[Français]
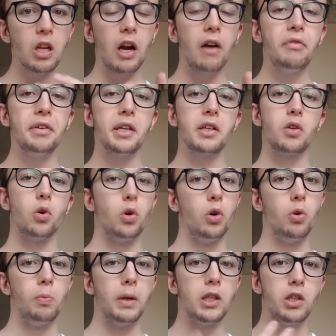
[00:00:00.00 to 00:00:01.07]
avec
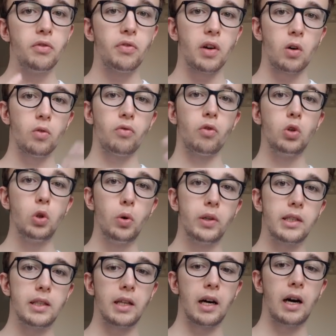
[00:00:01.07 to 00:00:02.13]
euh, bah, différentes photos,
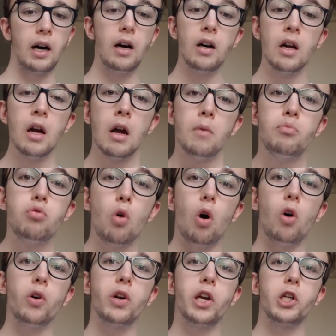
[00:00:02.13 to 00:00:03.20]
etc.,
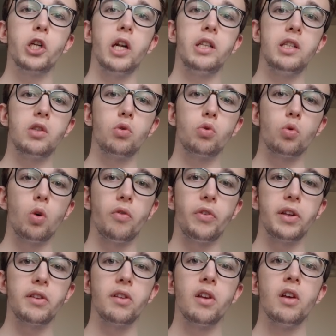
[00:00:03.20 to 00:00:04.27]
pour engager la discussion, en
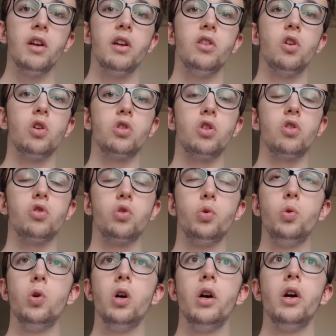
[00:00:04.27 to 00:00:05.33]
fait, dans le sens
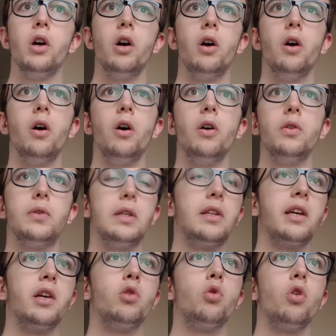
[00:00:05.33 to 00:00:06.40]
où euh, c'est
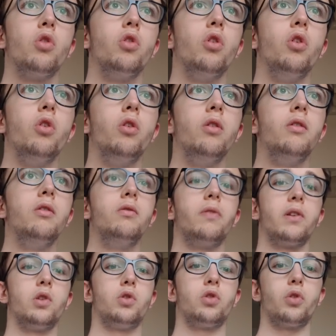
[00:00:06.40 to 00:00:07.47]
très dur de,
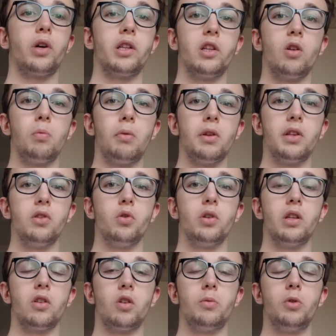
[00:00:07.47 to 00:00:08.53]
se regarder dans le plan des yeux et
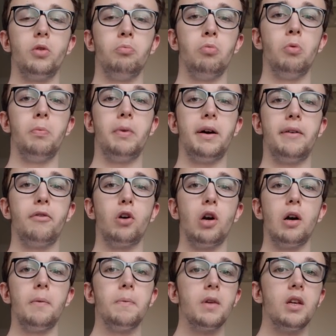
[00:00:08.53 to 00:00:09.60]
d'être en mode bon, ben
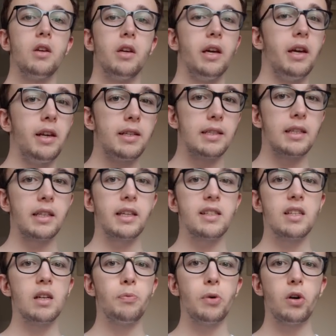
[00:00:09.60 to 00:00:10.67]
voilà. Et c'est très
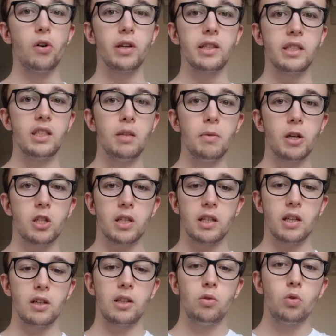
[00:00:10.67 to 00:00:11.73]
sympa leur idée d'image,
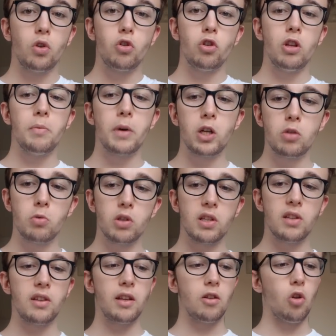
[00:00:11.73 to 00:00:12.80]
c'est-à-dire qu'il nous donne une image, où
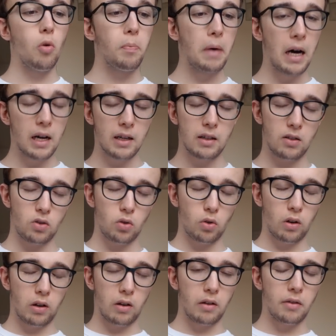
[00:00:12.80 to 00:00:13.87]
c'était une barque
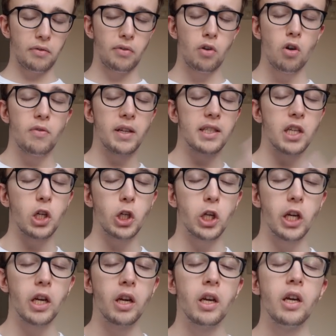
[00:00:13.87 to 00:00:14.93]
sur un fleuve
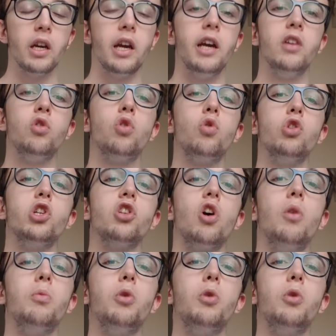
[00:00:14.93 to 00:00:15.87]
asséché, et du coup j'étais en